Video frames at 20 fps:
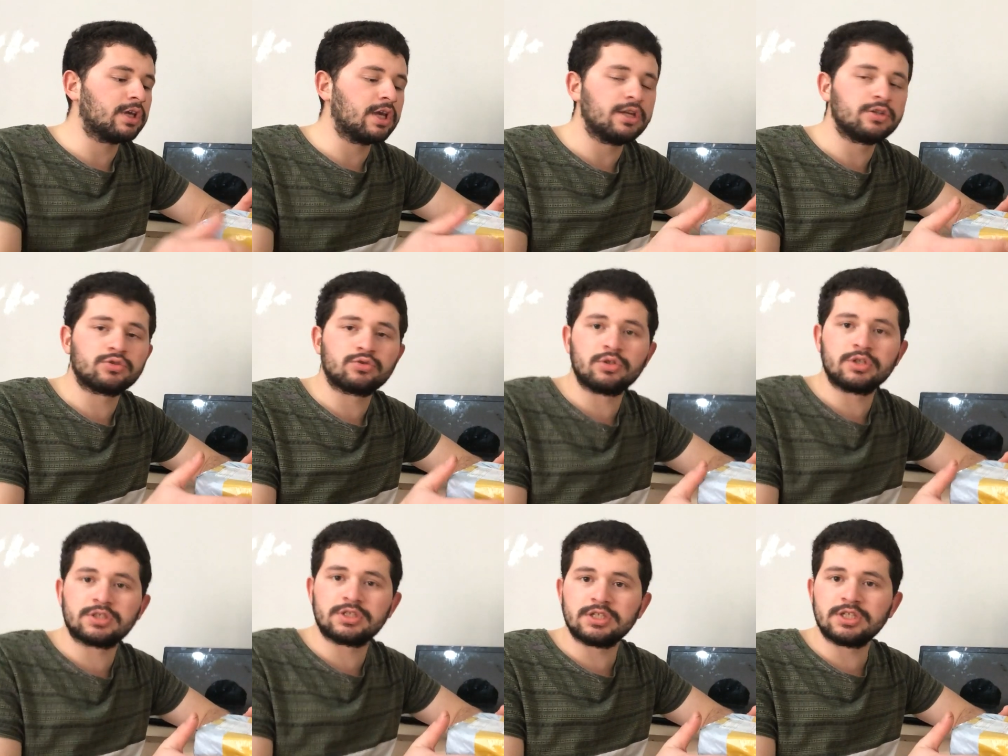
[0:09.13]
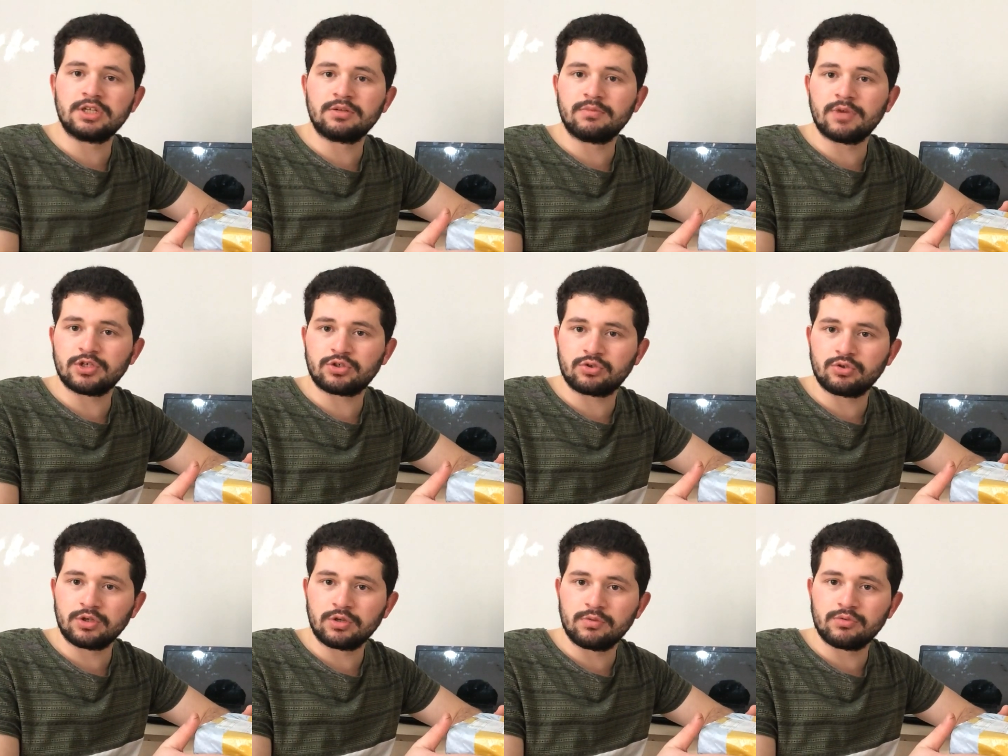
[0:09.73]
geliş süresi
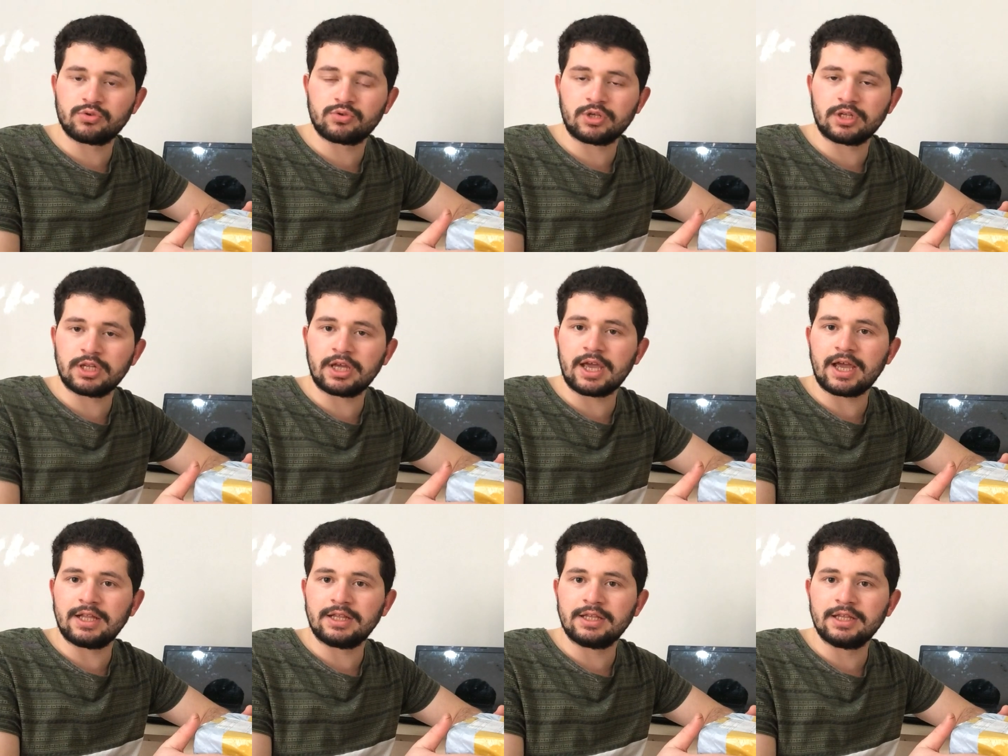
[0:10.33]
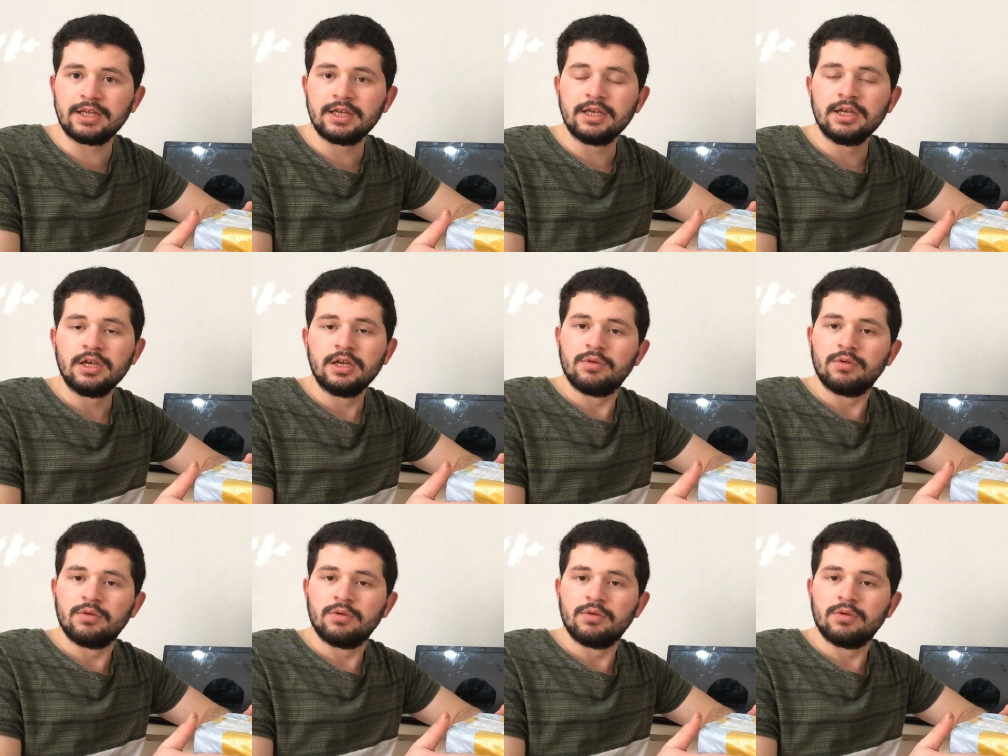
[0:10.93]
25 gün gibi bir sürede geldi.